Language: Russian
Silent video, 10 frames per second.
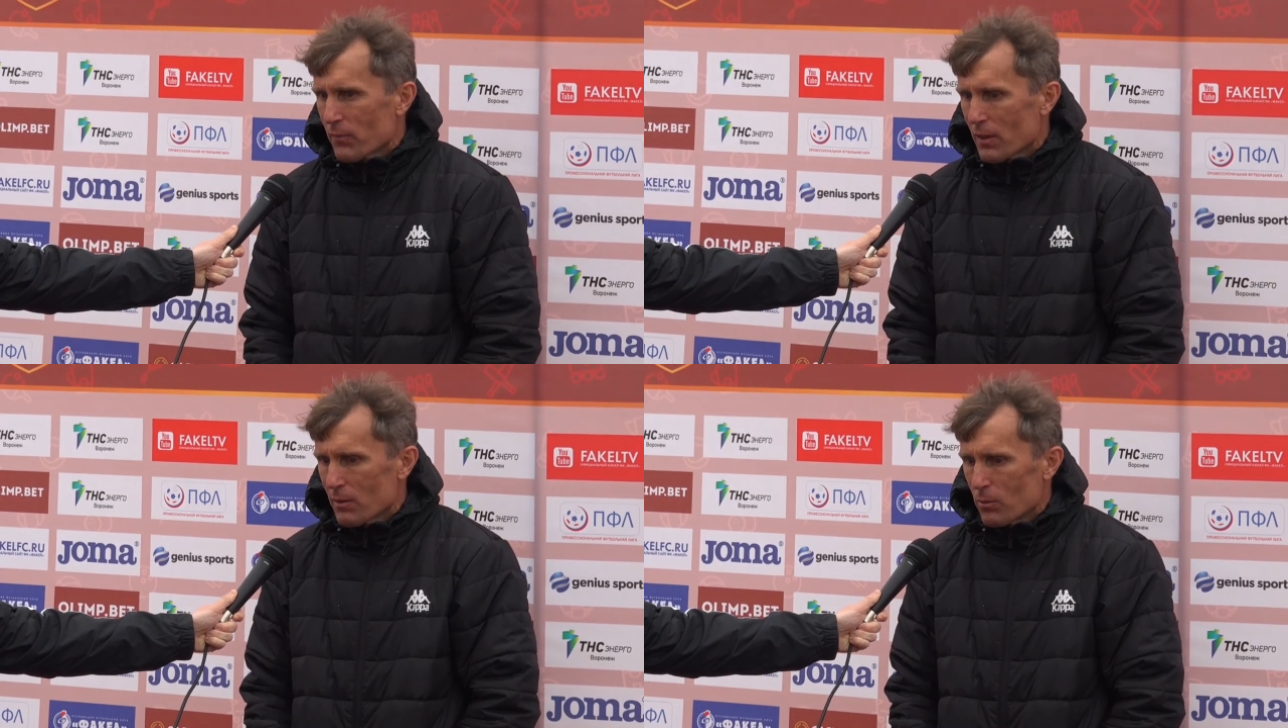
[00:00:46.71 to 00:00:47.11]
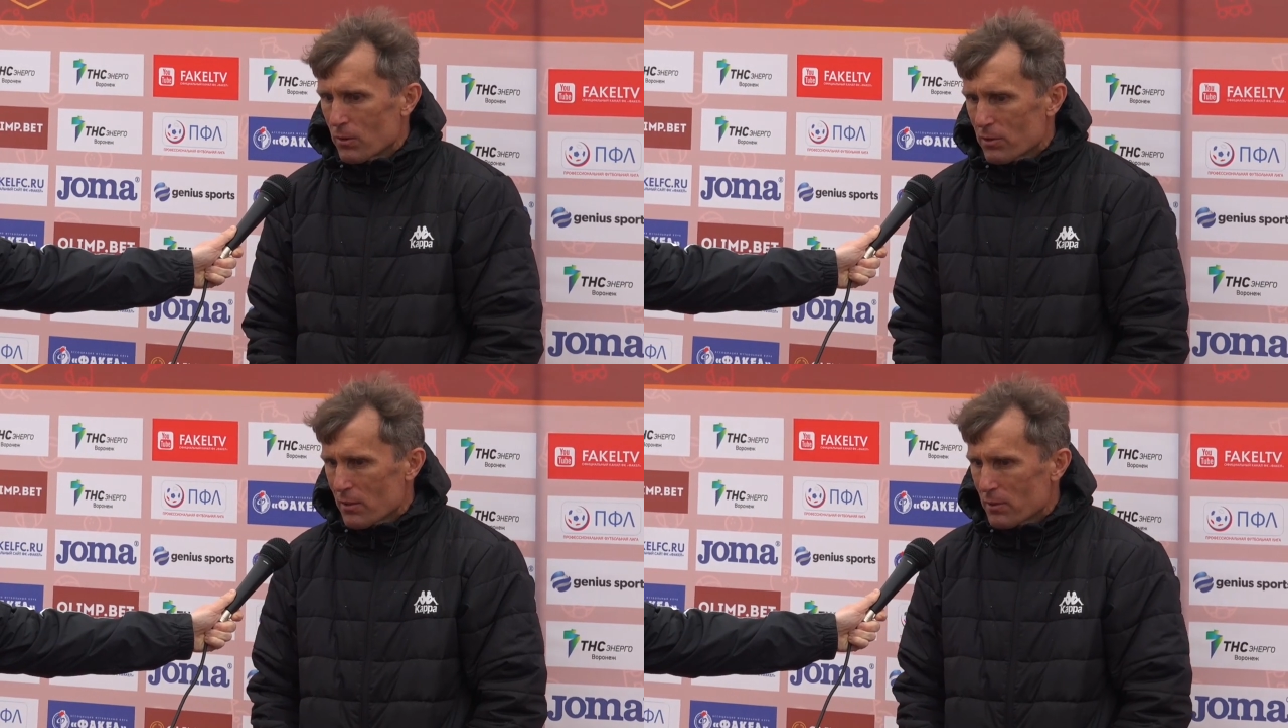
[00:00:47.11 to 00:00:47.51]
И вот,
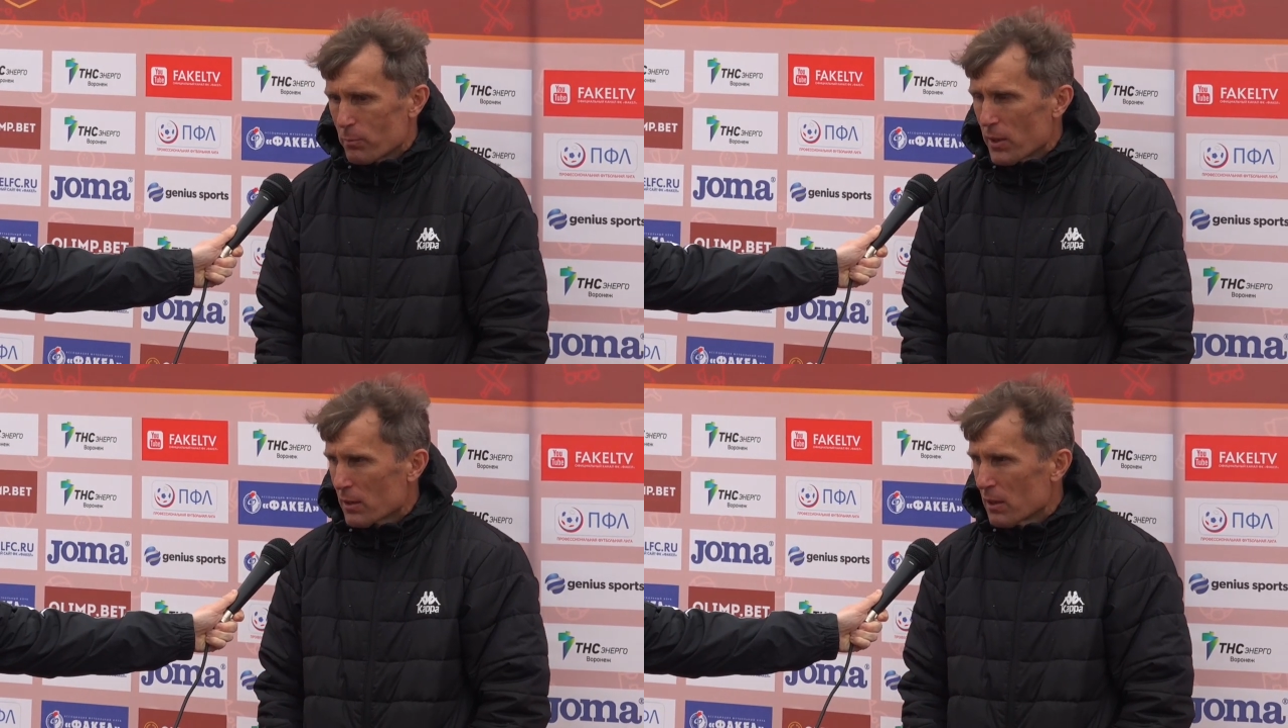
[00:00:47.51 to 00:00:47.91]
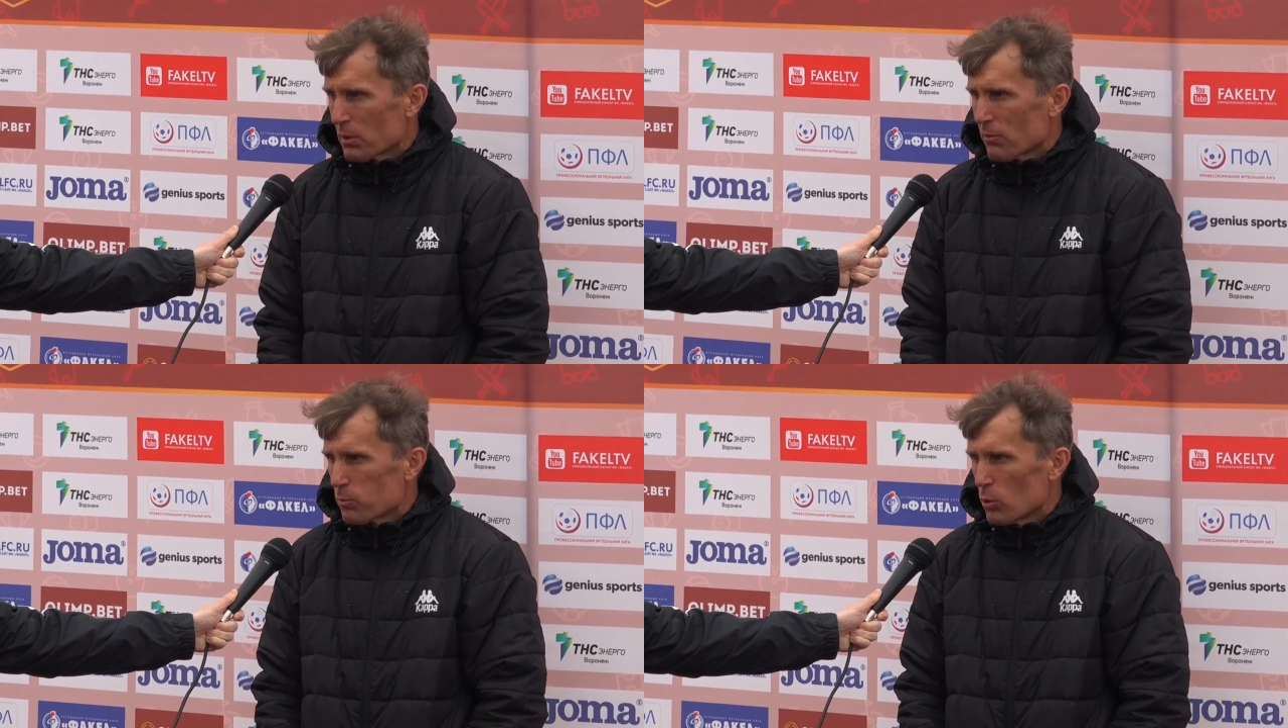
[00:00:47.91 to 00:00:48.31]
сейчас приятно об
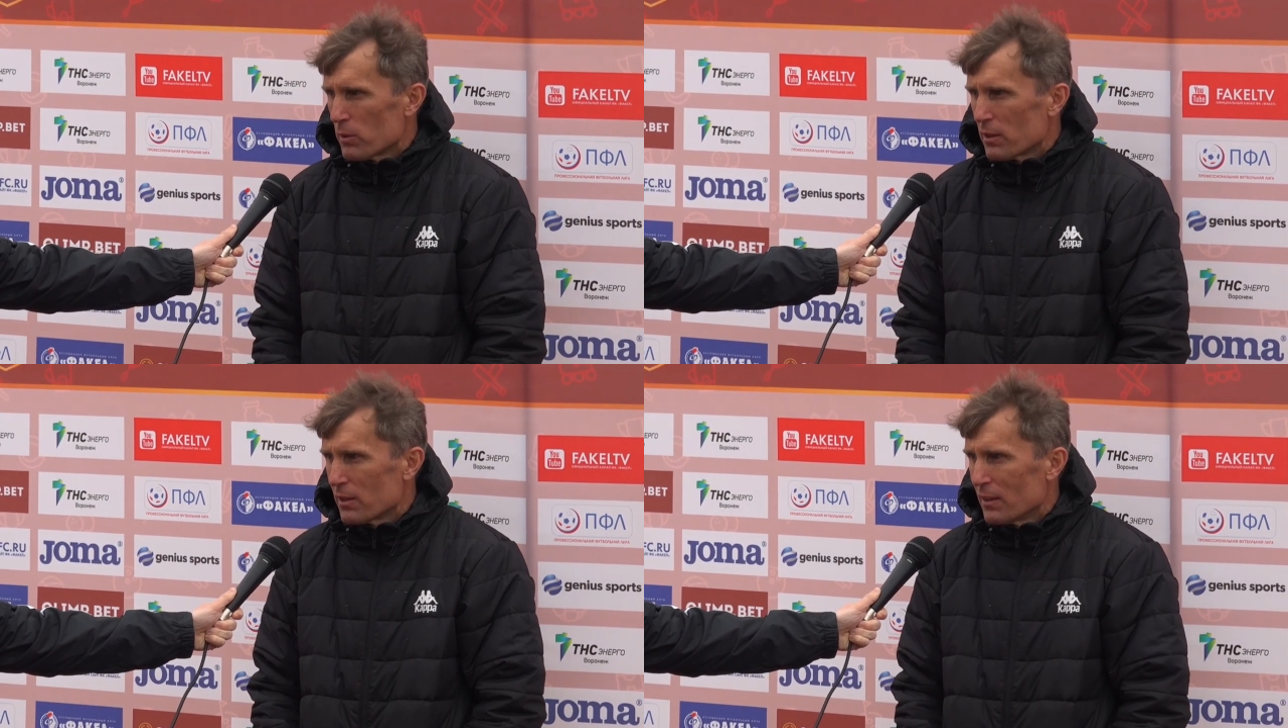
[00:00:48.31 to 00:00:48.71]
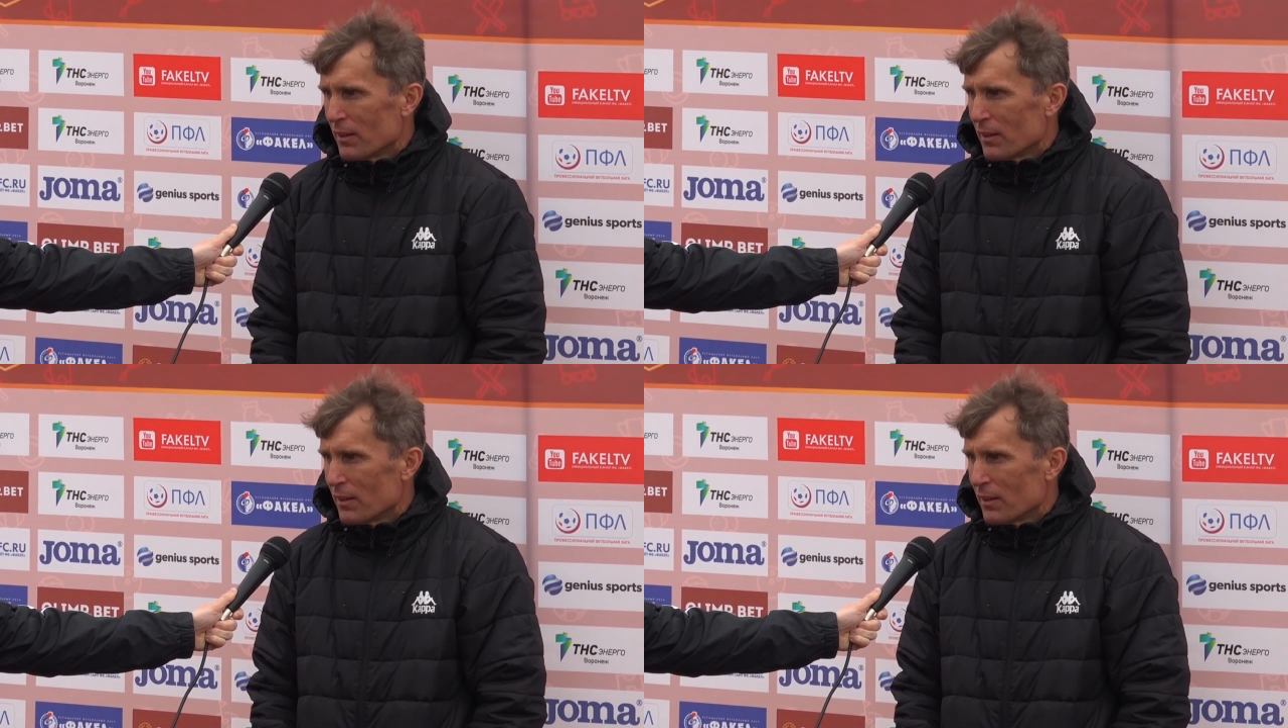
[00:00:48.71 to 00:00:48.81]
этом вспомнить.